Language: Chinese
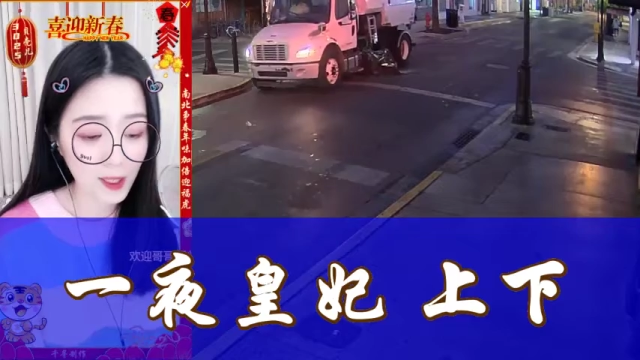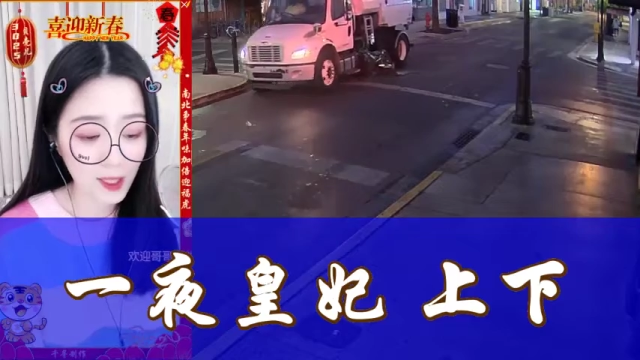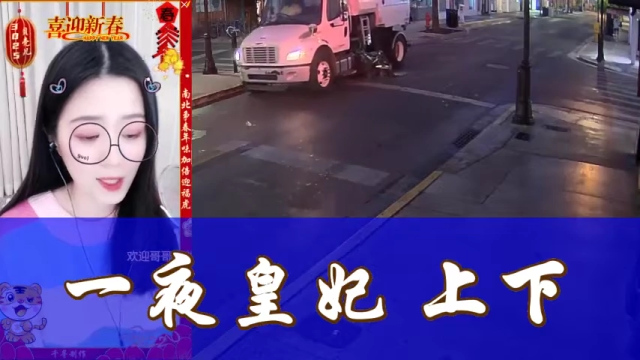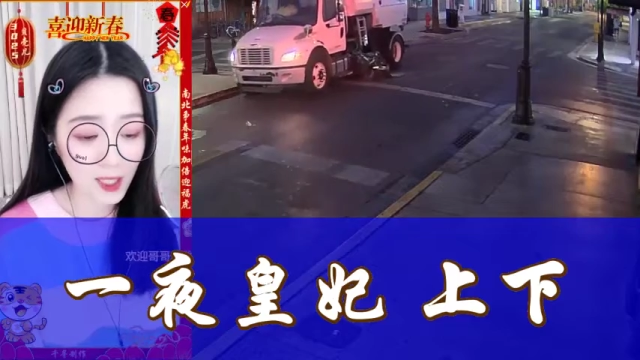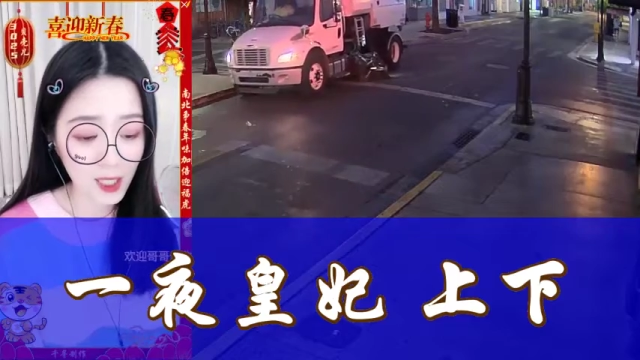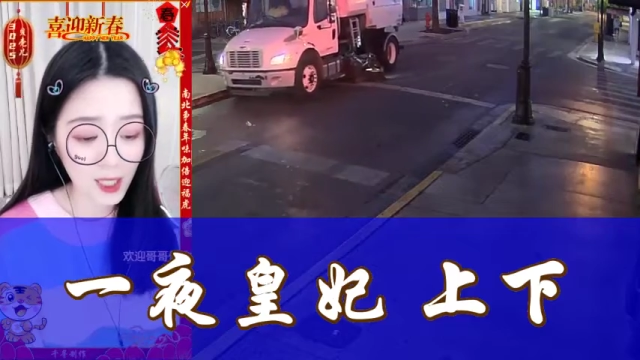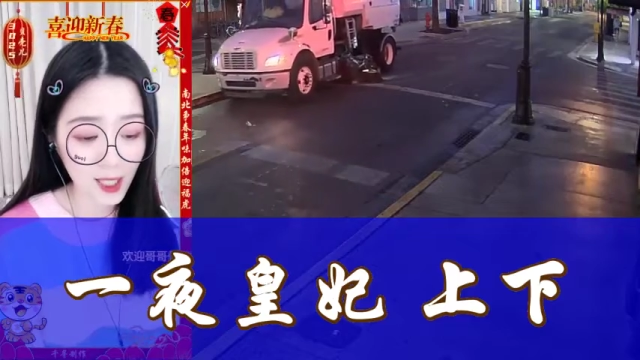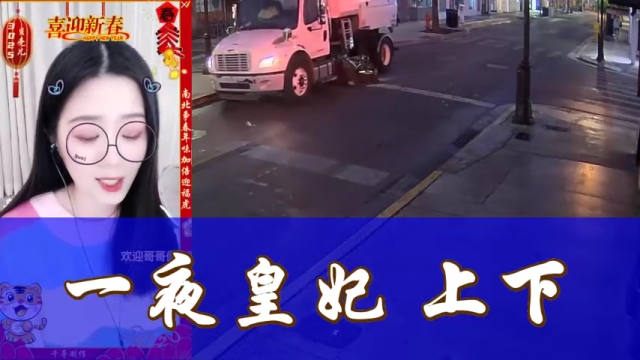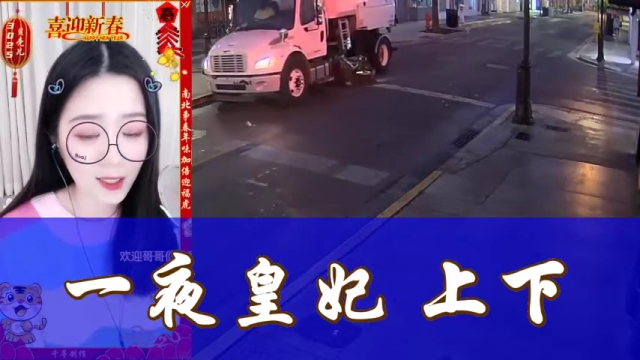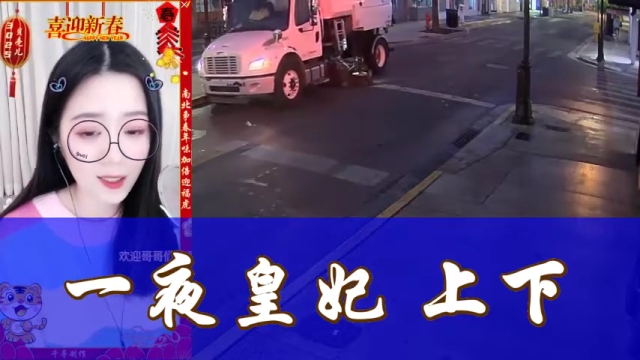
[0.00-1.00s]
芷衡
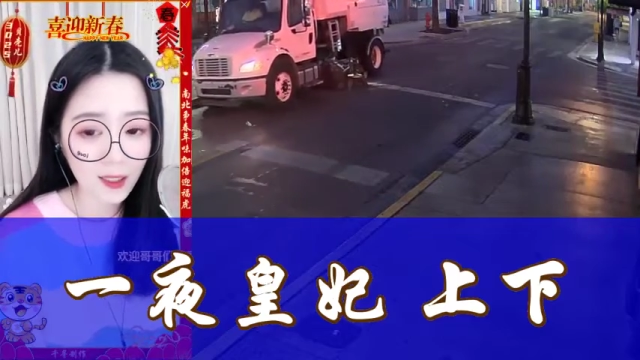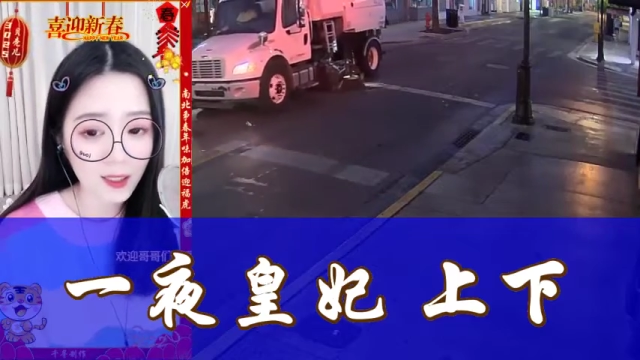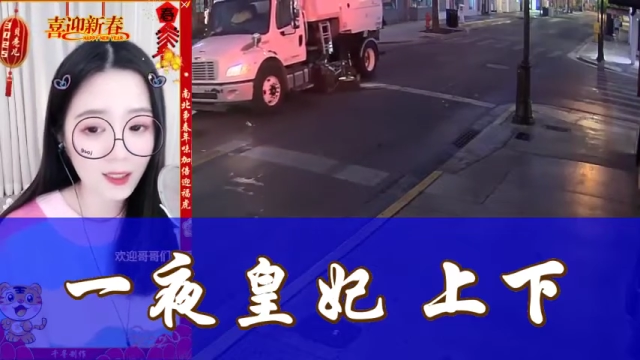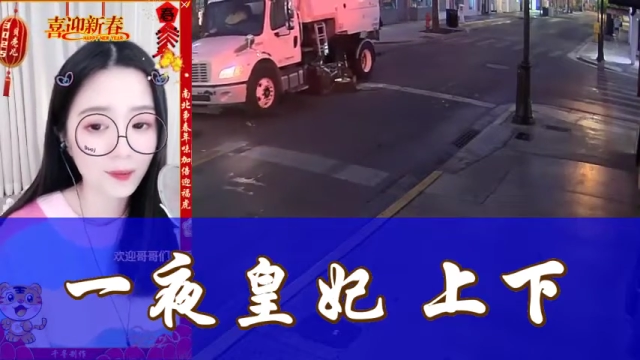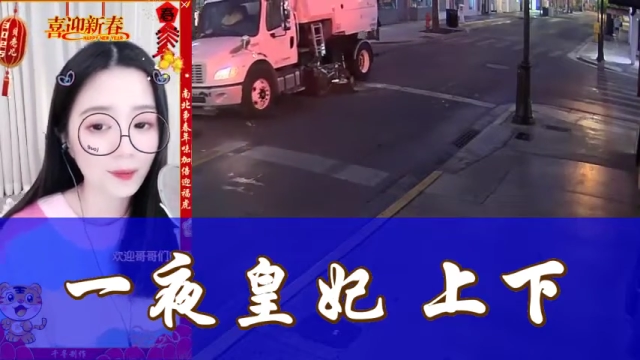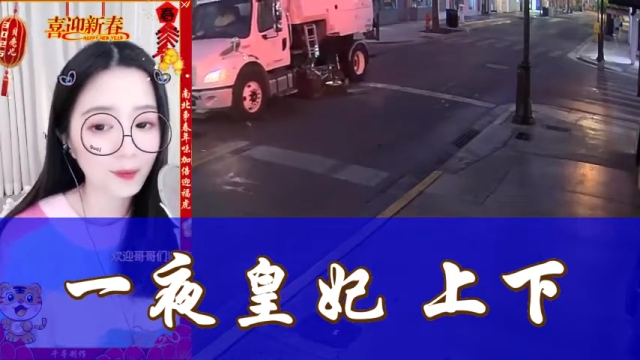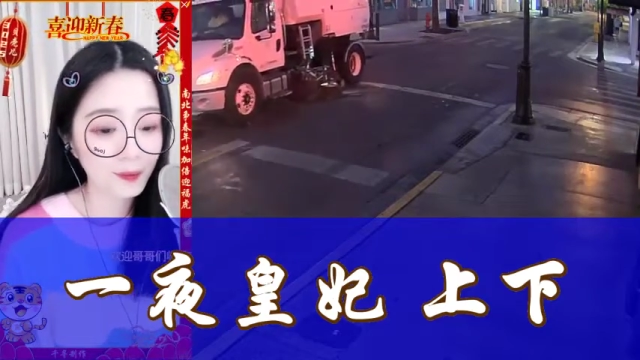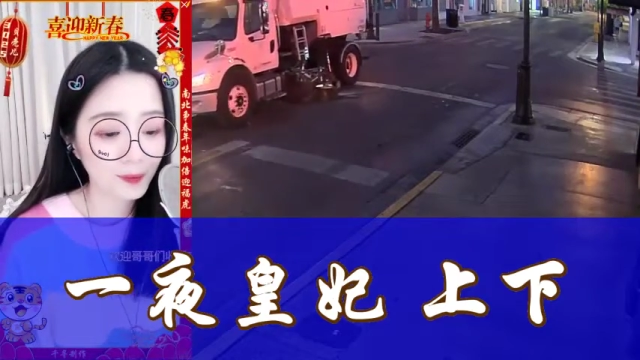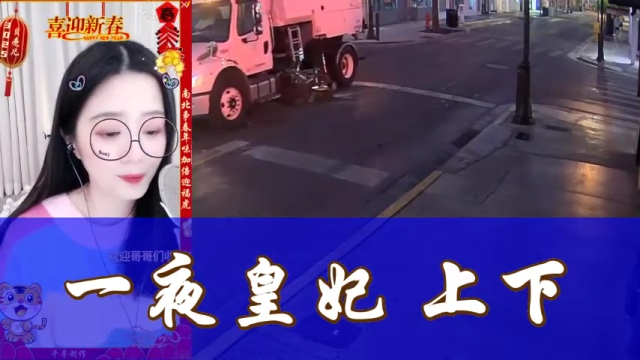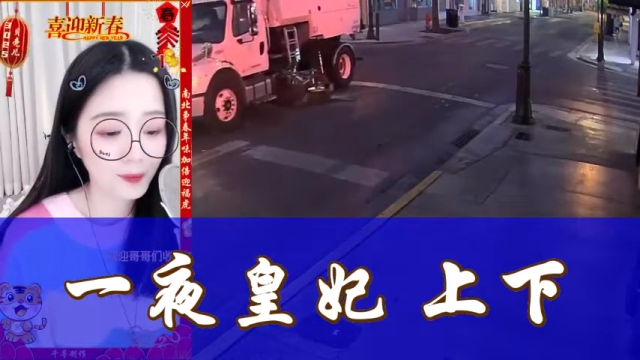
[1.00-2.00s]
扬眸看向父
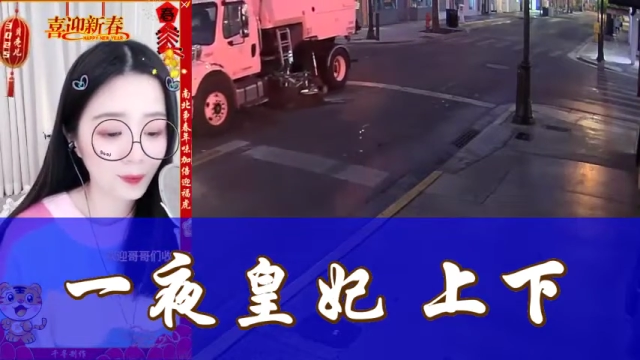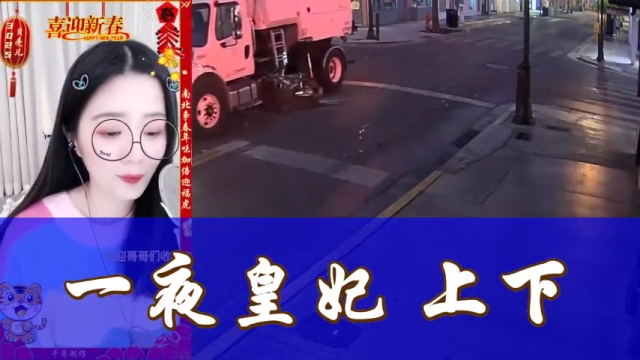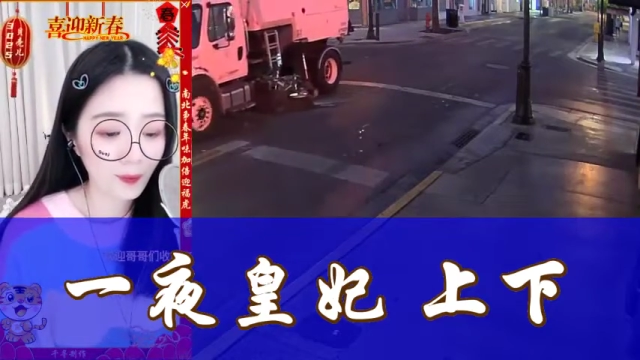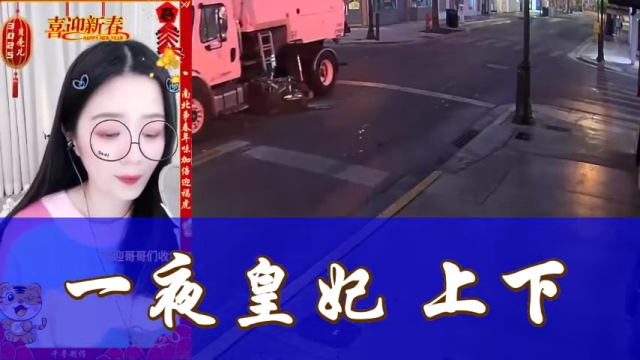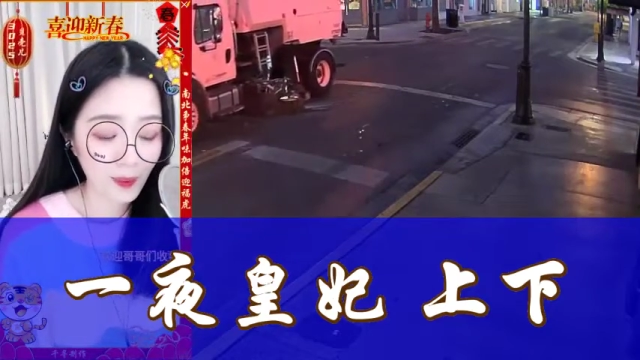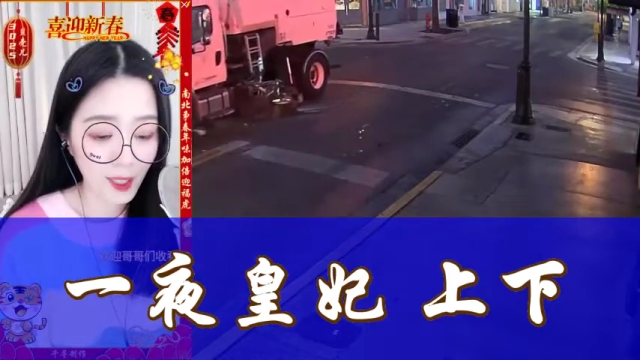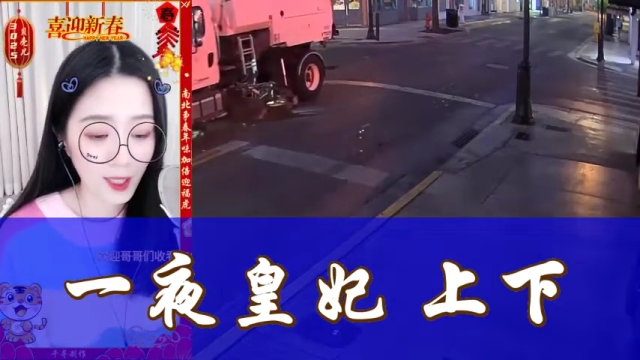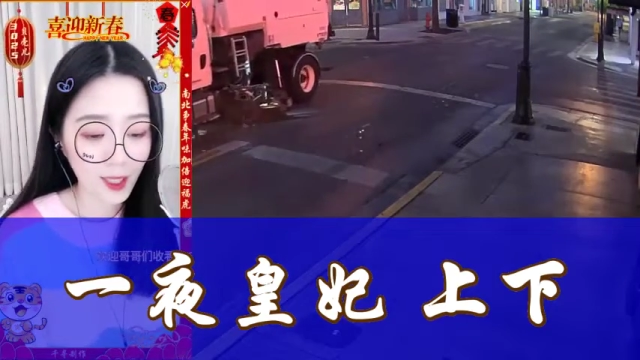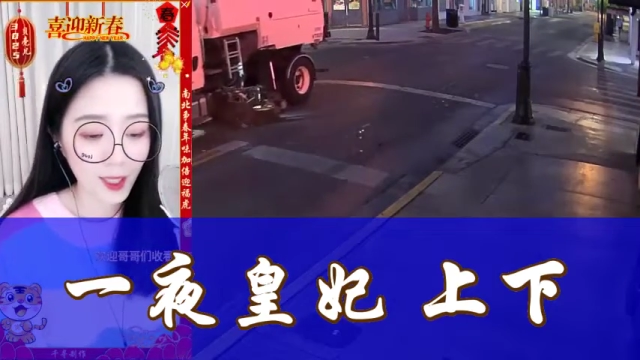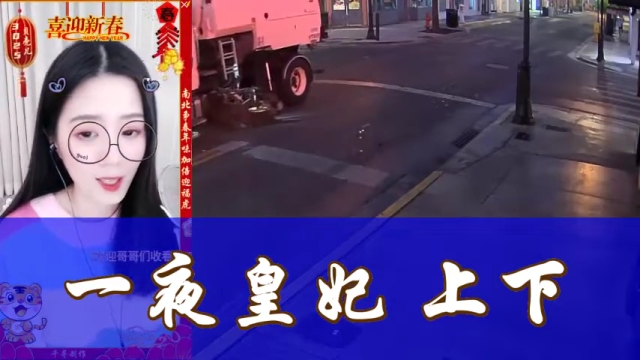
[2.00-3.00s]
皇与母妃，
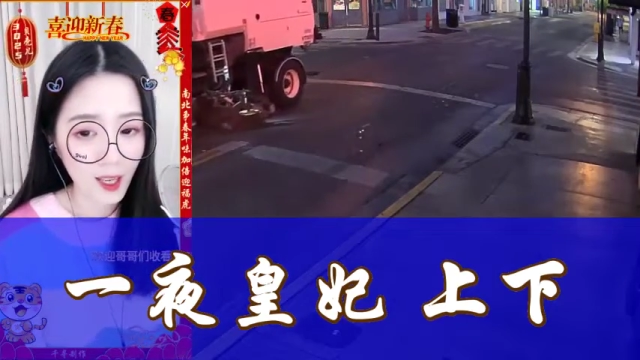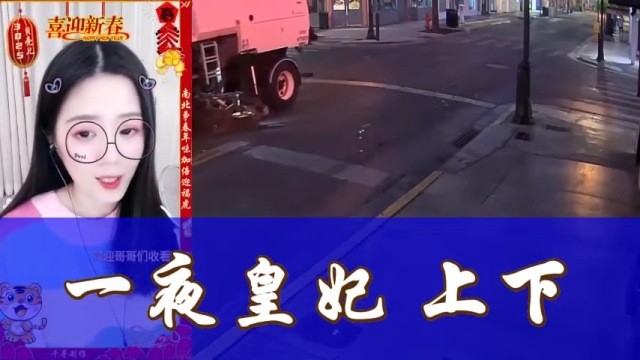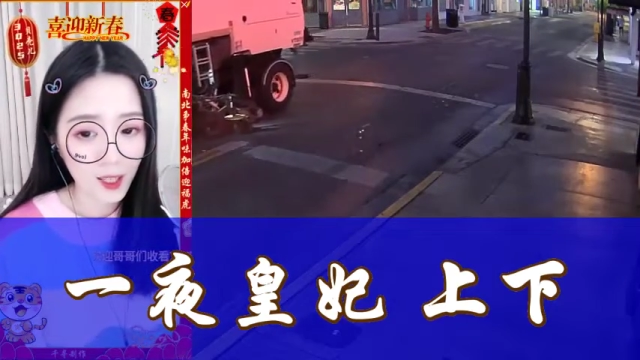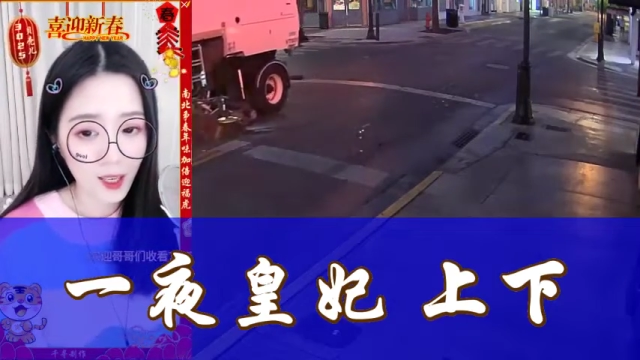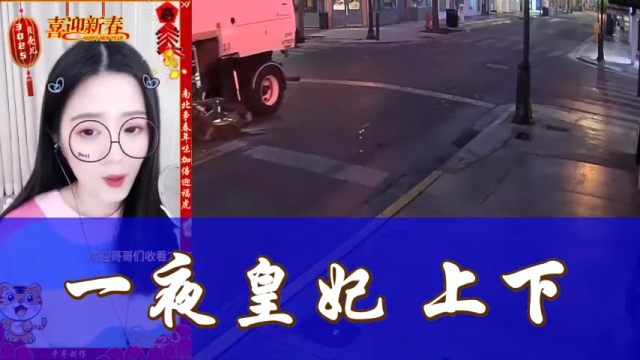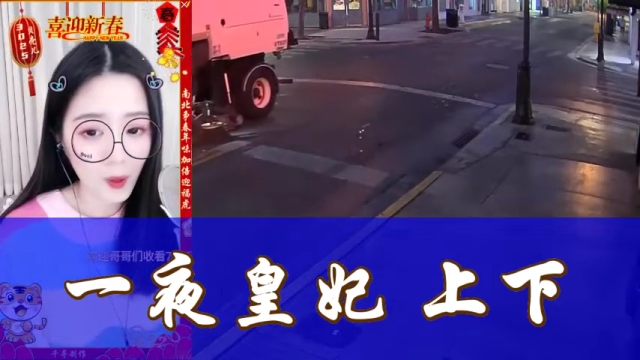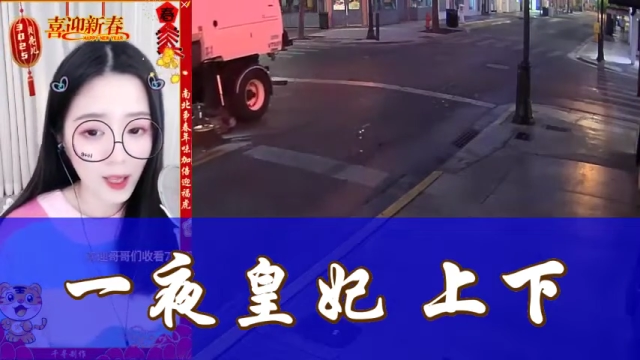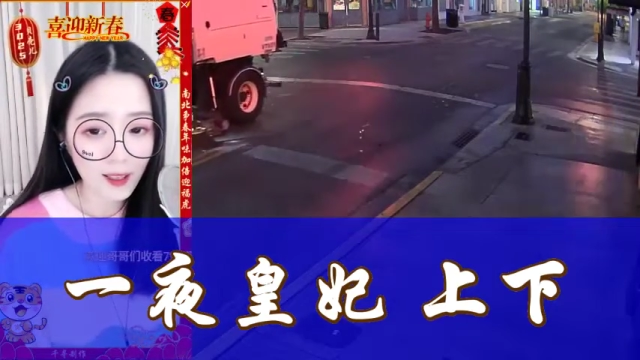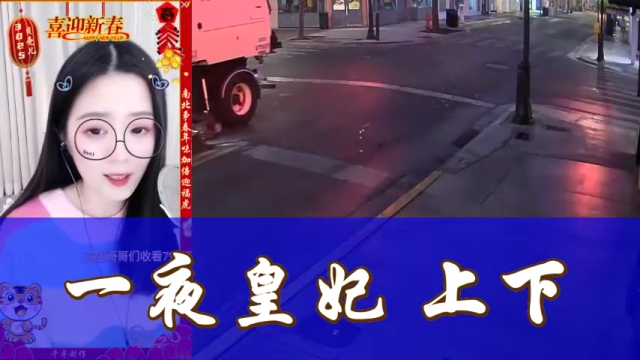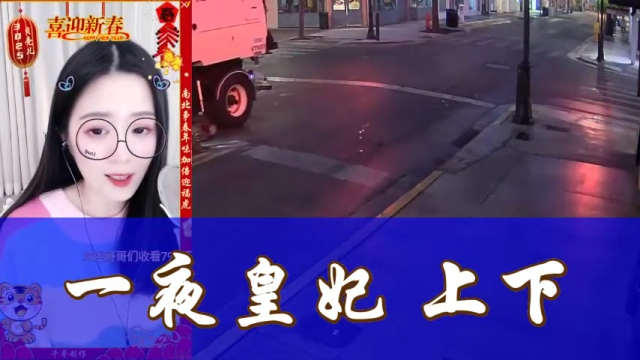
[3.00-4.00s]
面无表情。